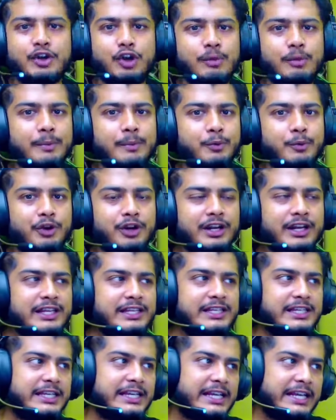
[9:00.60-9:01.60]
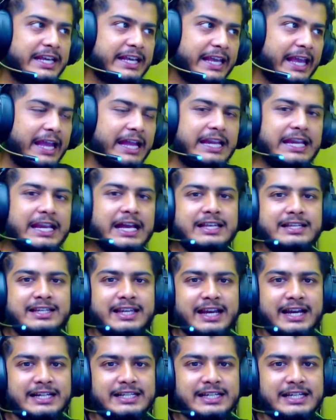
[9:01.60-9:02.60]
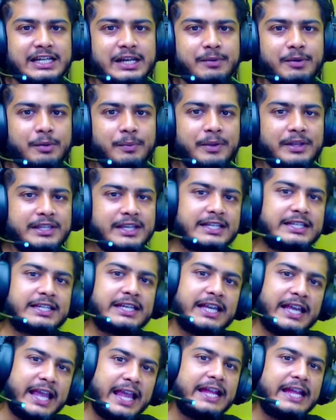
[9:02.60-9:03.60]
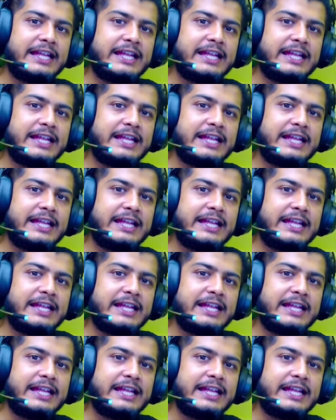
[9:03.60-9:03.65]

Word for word: টপ আপ করে নিয়েছি এই লাস্ট এক হাজার ডায়মন্ড বেঁচে আছে এই